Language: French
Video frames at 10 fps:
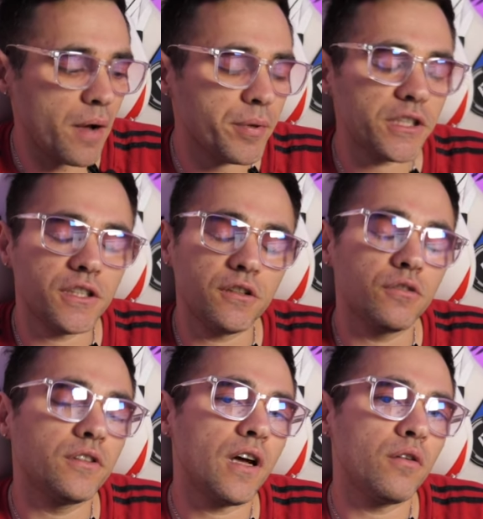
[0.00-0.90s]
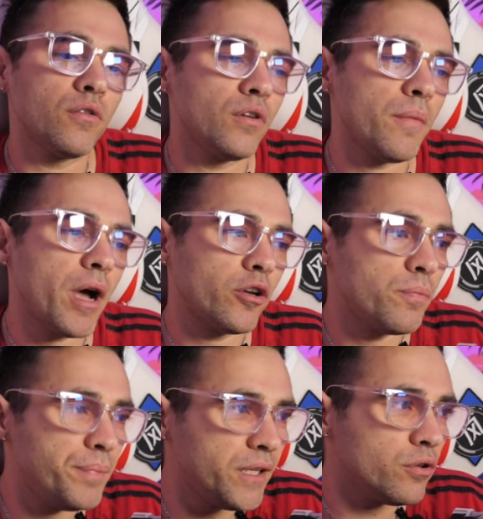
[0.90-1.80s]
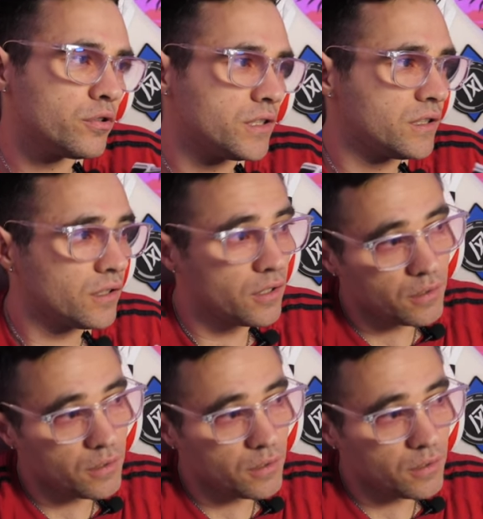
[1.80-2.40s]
Après, je sais que tu as euh, la marque Pico aussi,